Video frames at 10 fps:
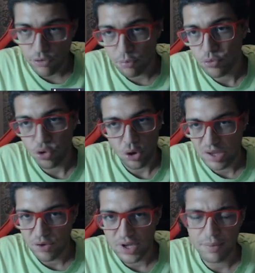punto io
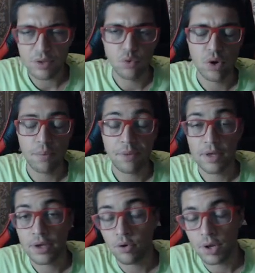attivo l'armatura
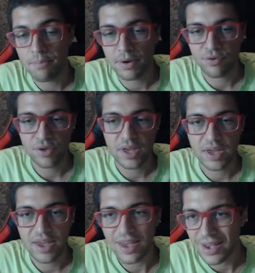perché ho l'impressione
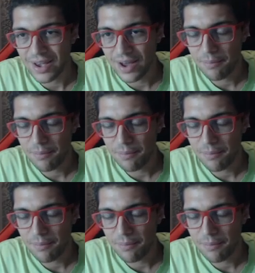che Eka